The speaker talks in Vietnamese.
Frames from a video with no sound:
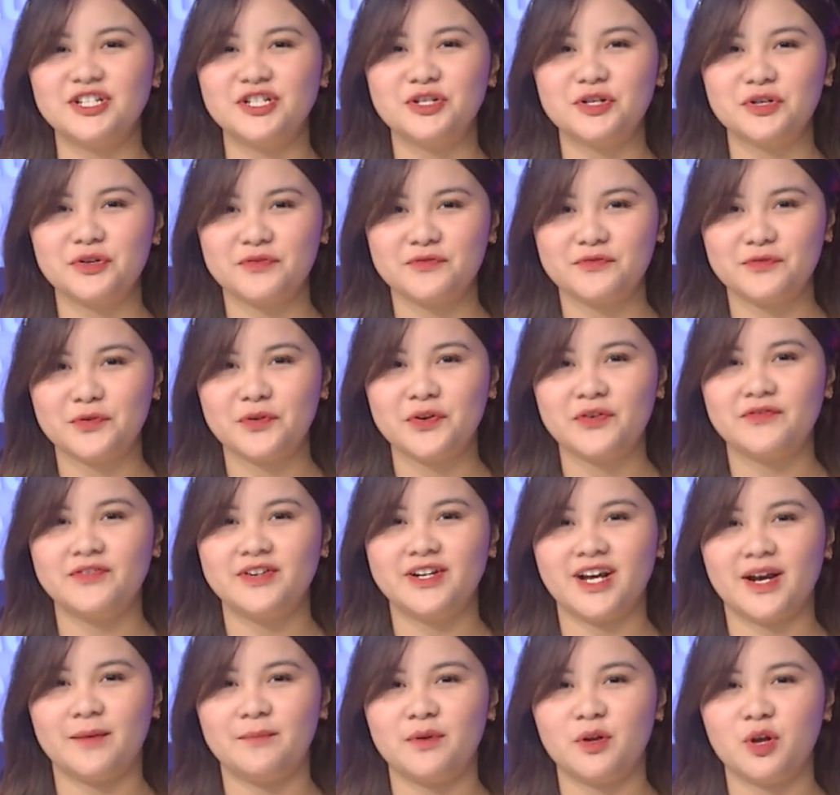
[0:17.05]
Rất vui vì
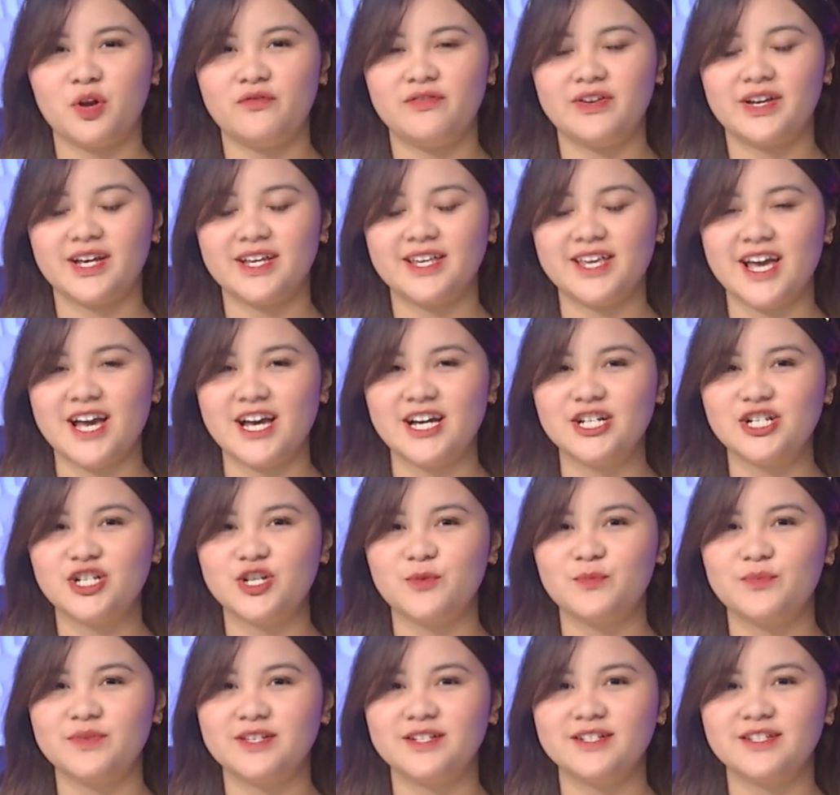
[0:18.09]
được gặp lại quý vị khán giả
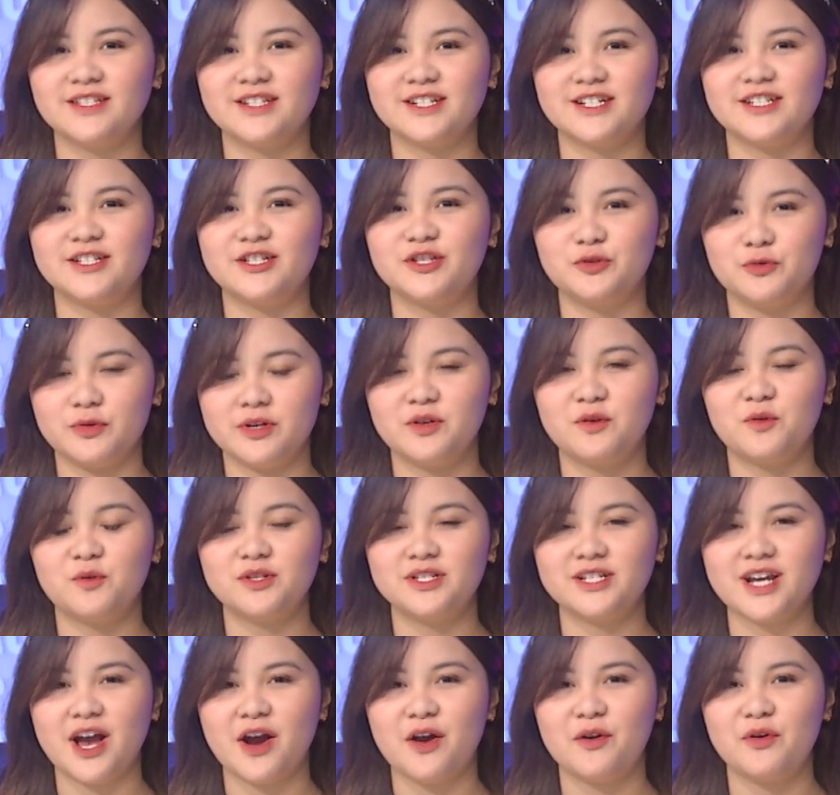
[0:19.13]
trong chương trình Chuyện của
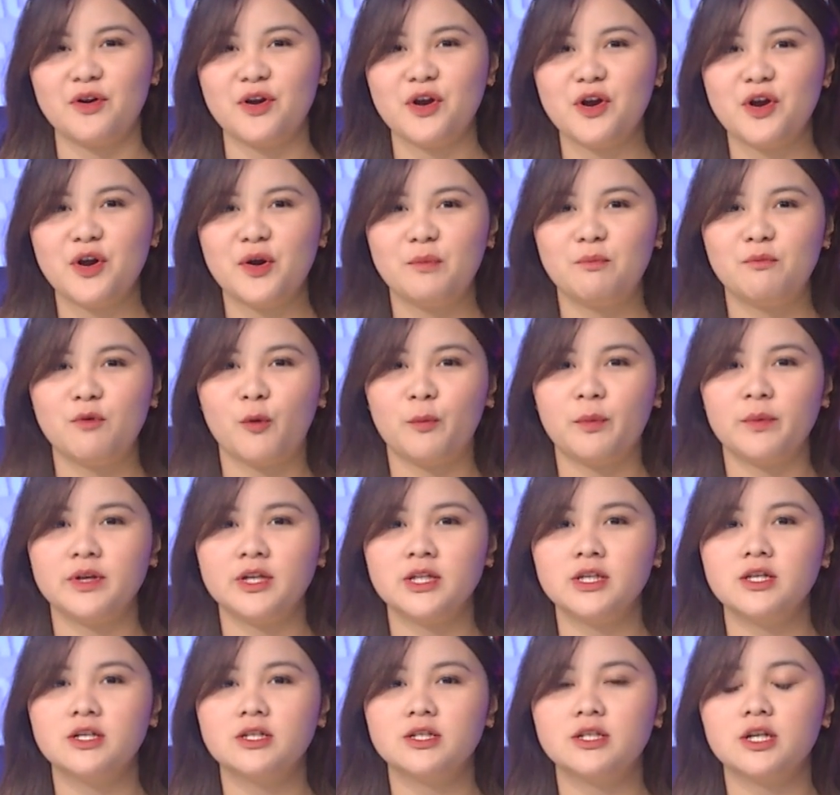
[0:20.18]
Sao, một trong
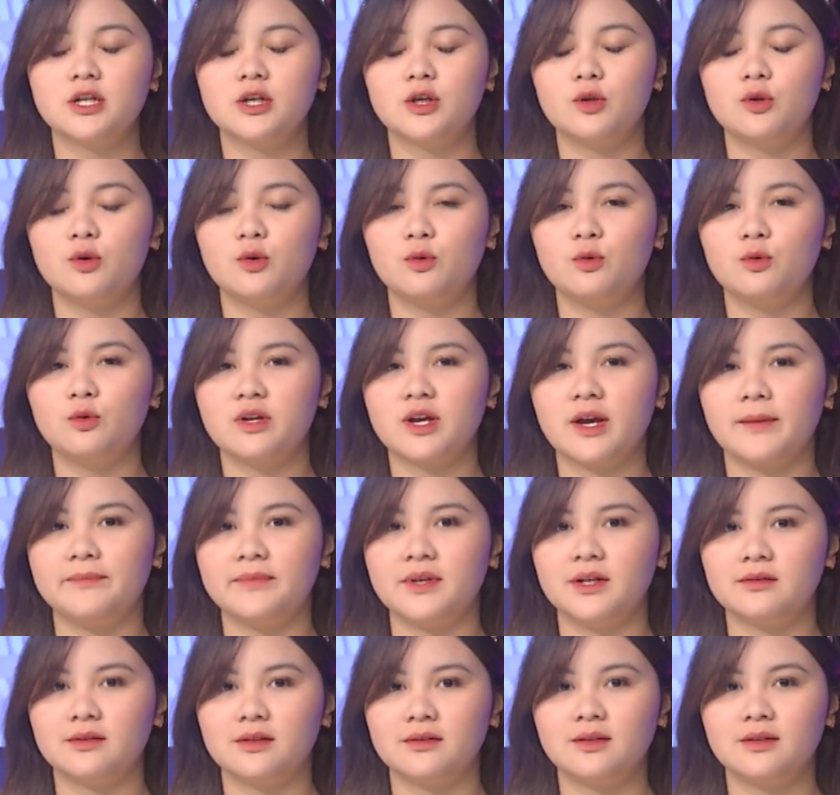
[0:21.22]
những chương trình luôn luôn cập
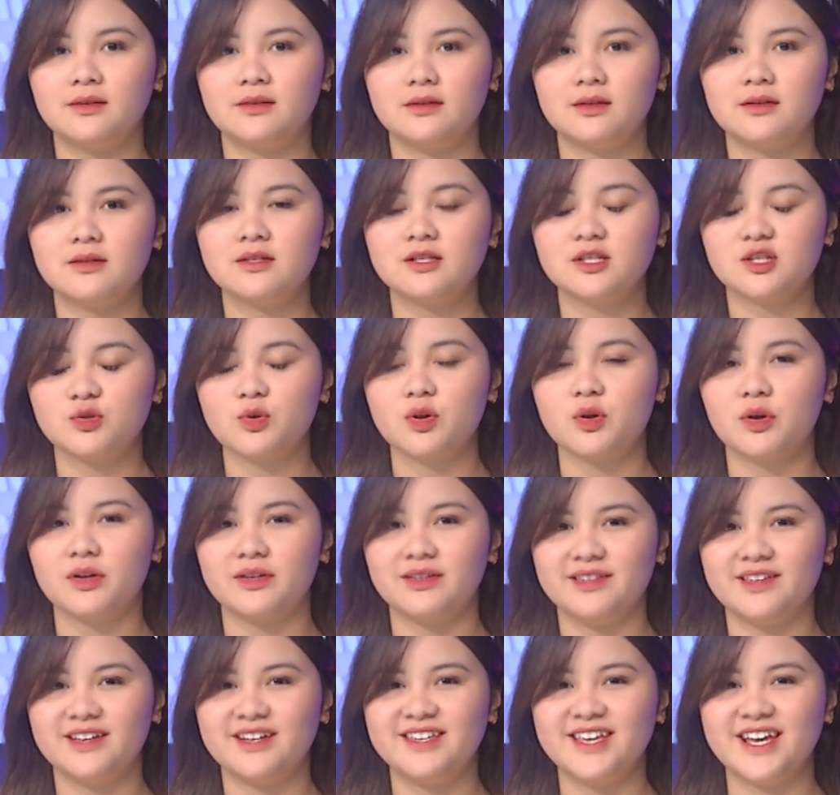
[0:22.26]
nhật những tin tức xoay
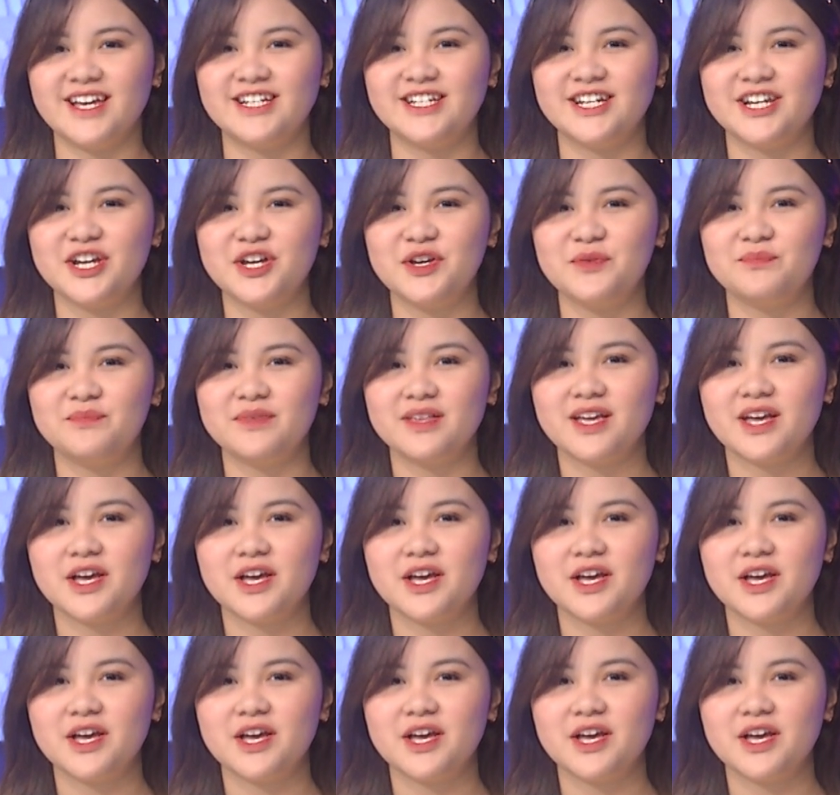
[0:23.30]
quanh giới giải trí.